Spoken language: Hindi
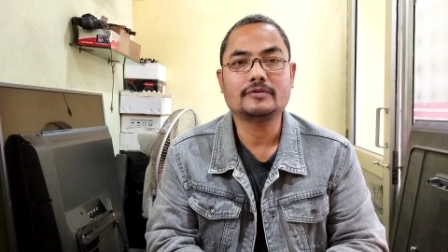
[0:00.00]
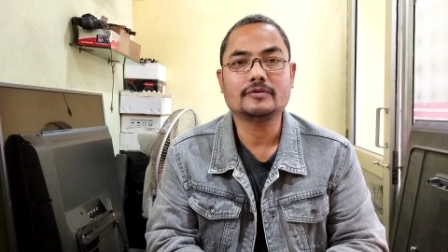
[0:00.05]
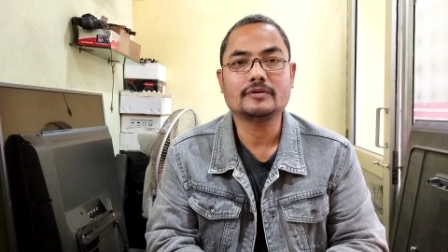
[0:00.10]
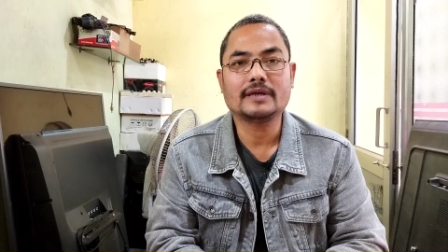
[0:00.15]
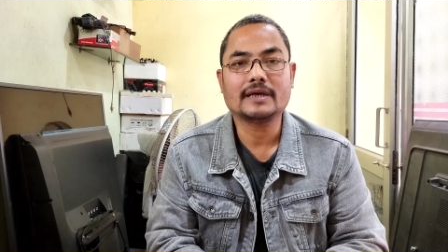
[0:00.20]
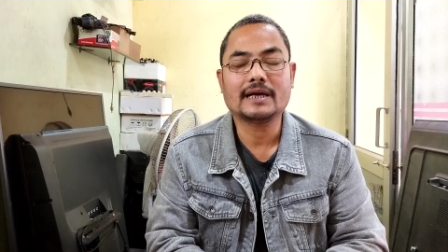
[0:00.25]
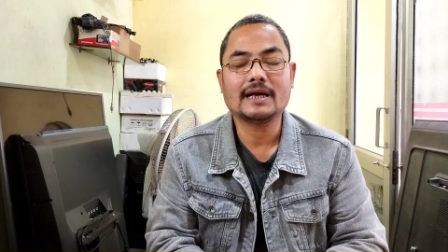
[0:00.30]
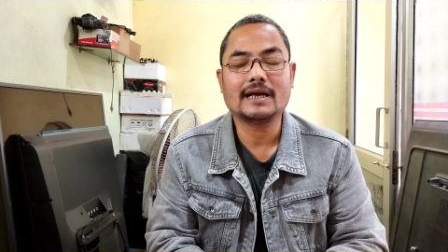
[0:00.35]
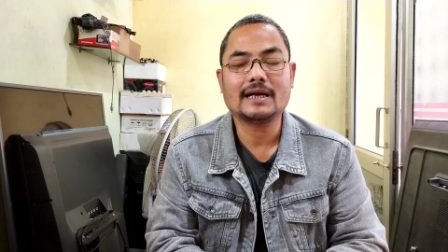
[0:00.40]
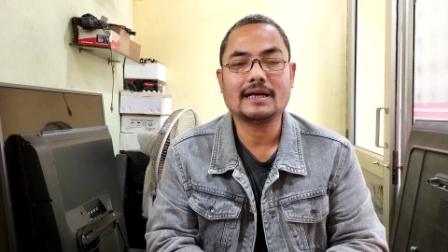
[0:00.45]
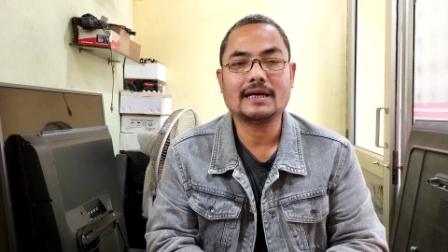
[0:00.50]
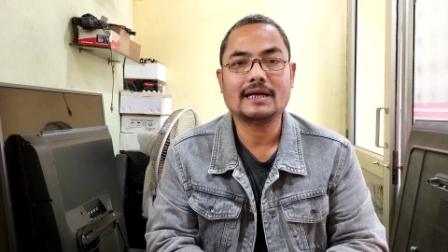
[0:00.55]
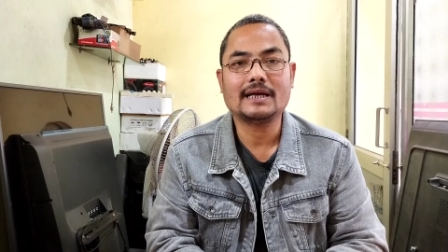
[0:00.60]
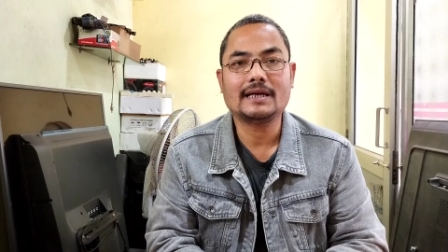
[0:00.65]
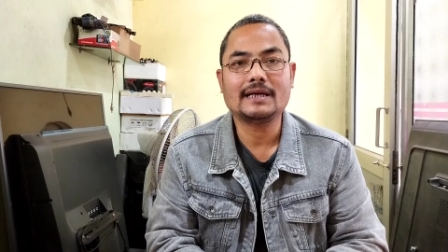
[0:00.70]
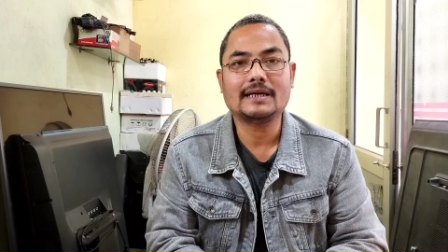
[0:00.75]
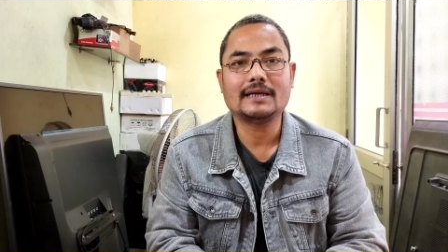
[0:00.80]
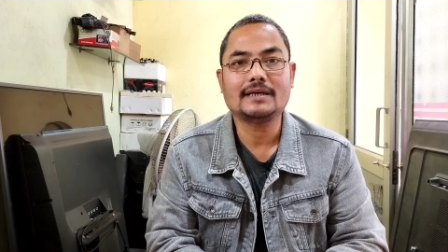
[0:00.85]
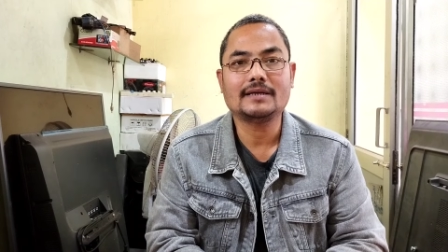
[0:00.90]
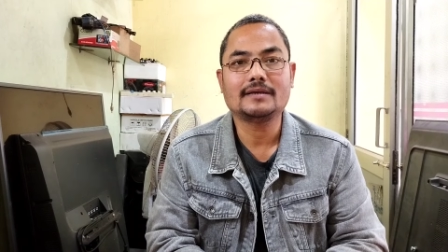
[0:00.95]
तो देखा गया
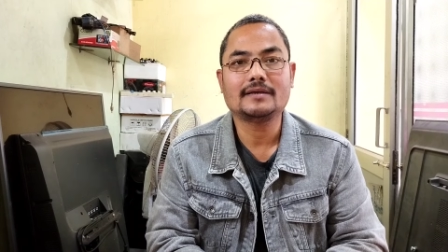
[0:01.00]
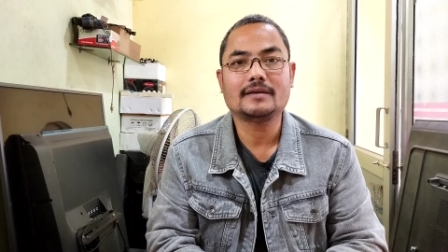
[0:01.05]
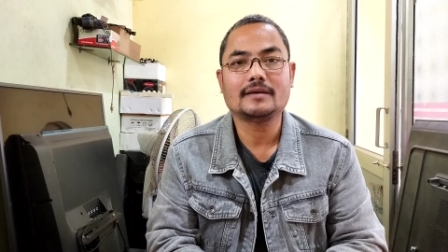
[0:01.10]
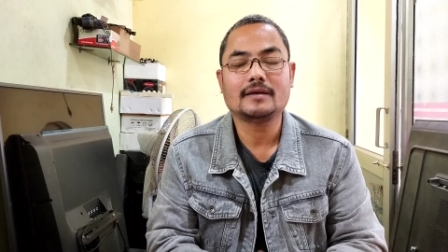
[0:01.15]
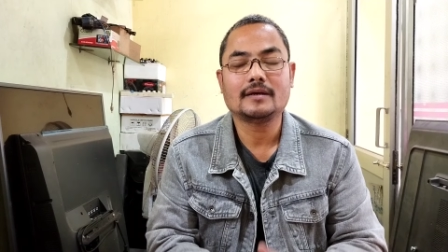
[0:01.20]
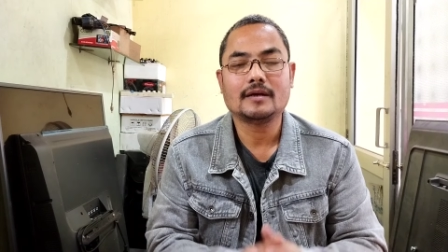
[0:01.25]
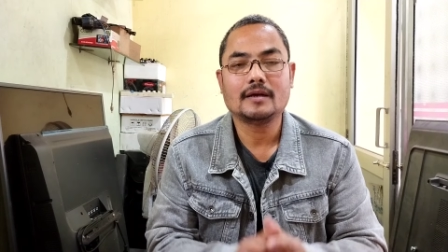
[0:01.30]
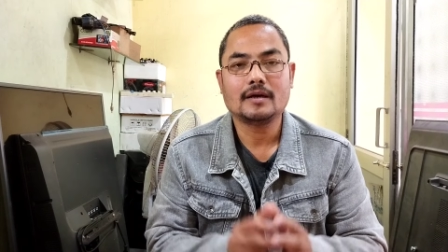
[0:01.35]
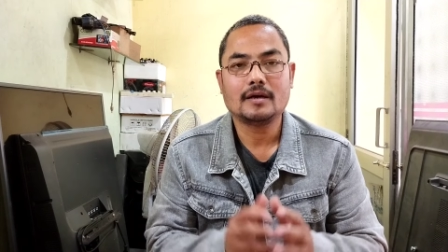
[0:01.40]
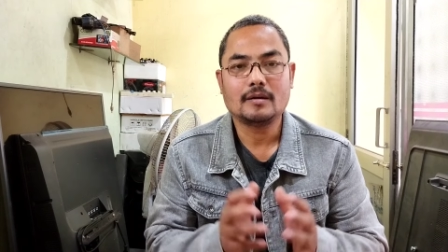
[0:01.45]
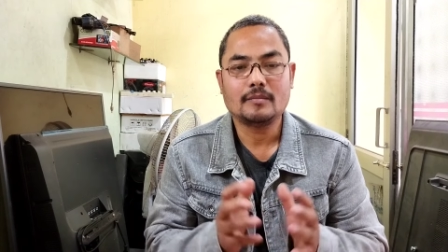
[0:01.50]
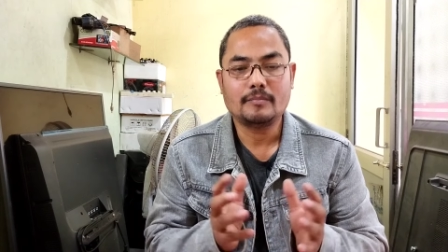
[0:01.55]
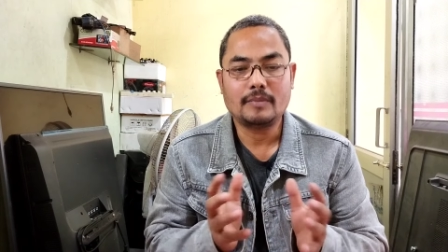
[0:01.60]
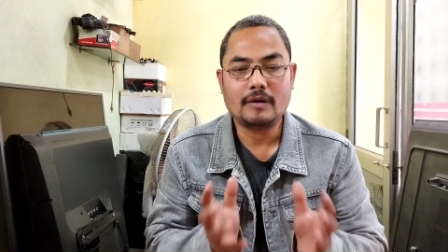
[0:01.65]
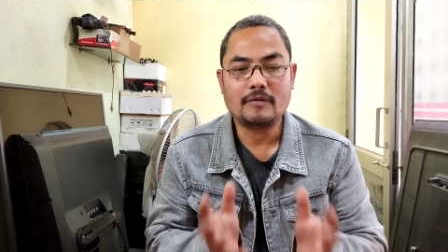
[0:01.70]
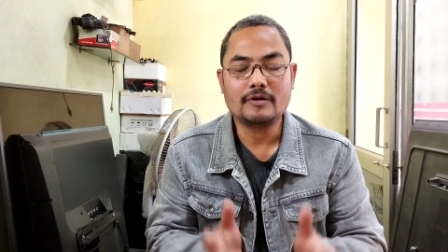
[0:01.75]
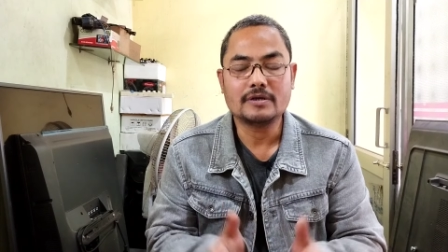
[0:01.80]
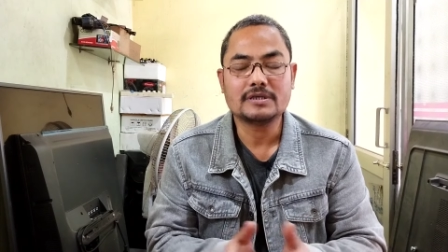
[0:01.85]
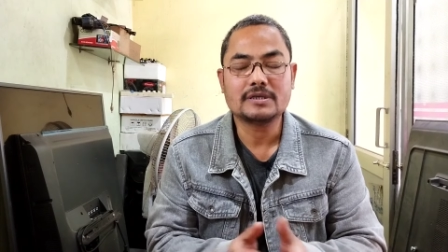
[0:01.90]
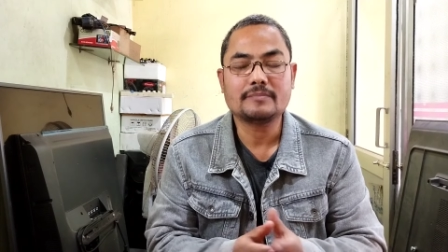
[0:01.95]
है
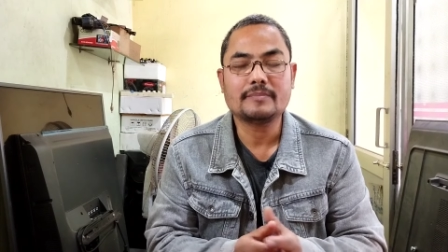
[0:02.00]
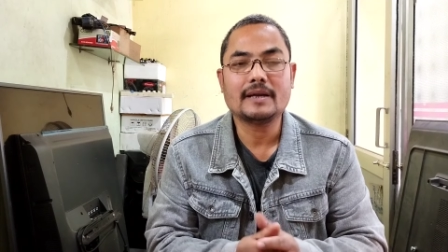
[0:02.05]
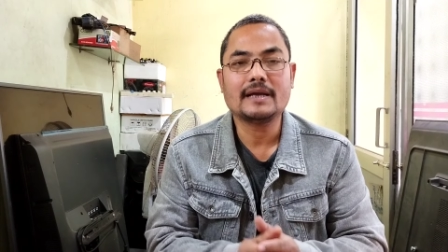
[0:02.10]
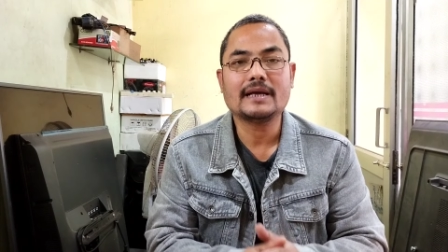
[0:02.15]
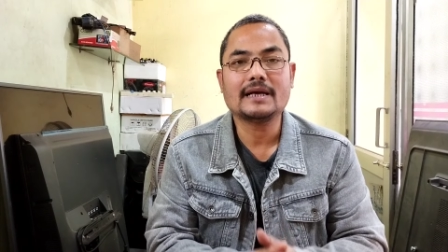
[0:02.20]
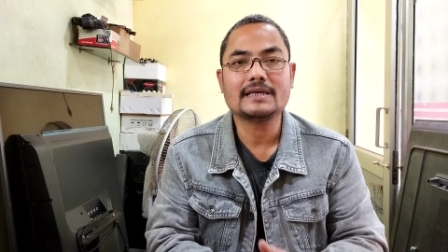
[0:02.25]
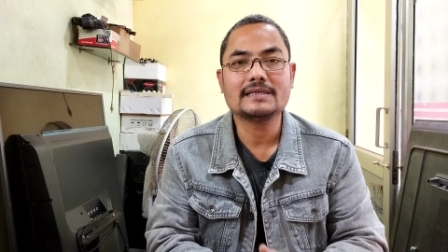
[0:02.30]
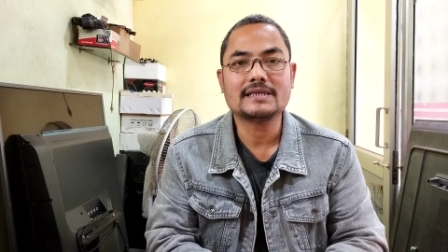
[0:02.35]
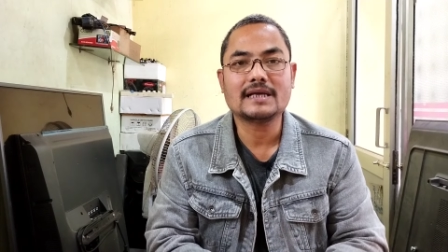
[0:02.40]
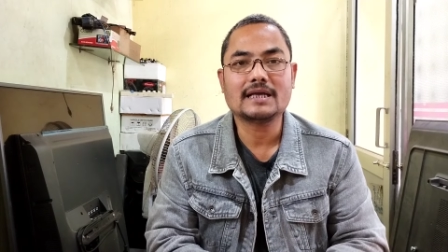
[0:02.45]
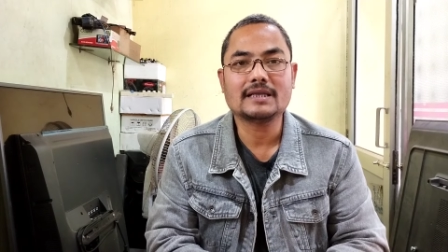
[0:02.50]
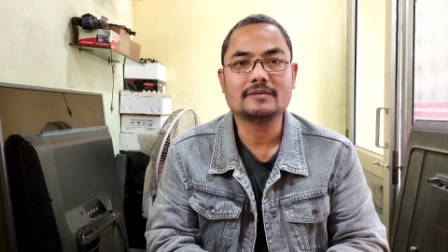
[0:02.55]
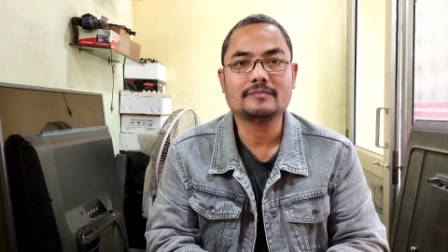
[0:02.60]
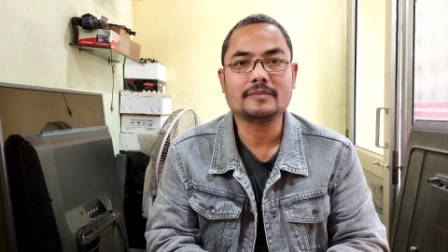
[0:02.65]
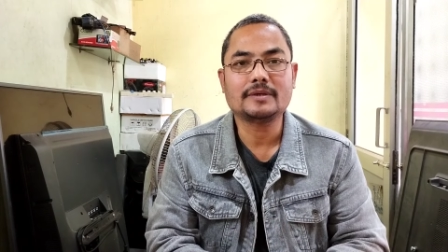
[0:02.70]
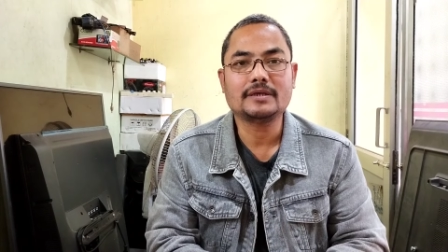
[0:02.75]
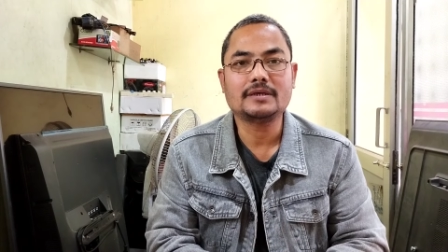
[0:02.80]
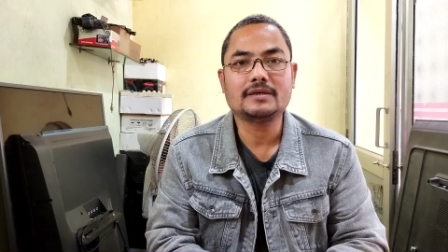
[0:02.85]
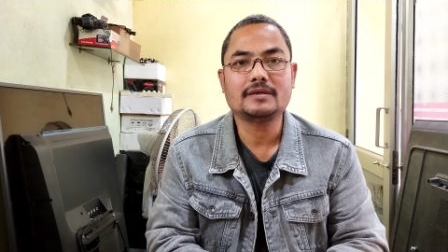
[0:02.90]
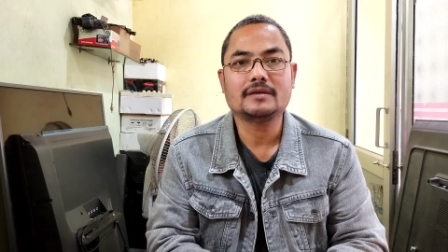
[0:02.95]
पावर सप्लाई का साथ
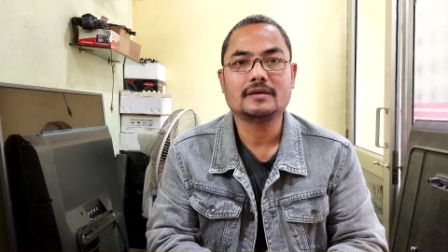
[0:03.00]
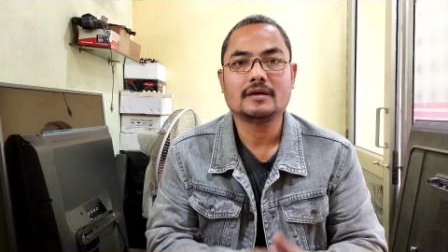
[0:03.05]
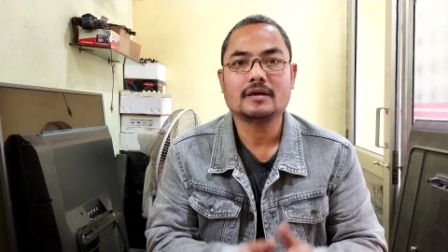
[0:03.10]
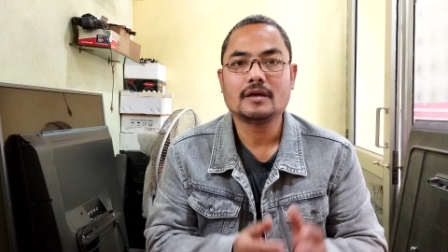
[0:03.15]
में